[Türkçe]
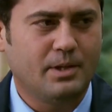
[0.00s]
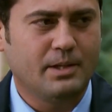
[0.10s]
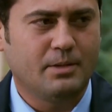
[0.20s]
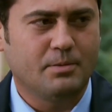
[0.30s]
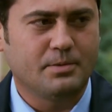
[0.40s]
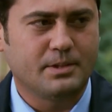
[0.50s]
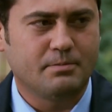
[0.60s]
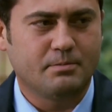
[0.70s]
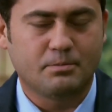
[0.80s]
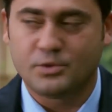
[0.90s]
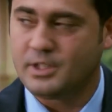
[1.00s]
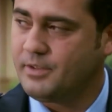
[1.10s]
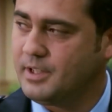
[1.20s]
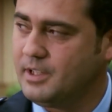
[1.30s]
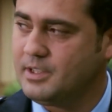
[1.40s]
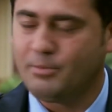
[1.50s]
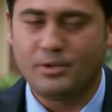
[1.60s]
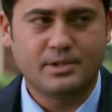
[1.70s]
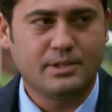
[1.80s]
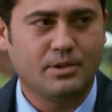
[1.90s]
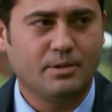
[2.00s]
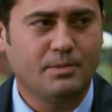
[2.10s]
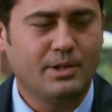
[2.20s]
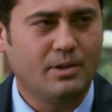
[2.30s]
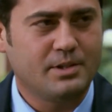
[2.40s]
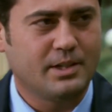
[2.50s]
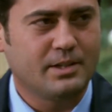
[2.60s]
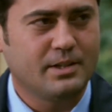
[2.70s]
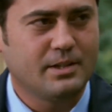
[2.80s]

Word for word: bile getirmemiştim. Mustafa deyince polise söyledim mi diye öyle şey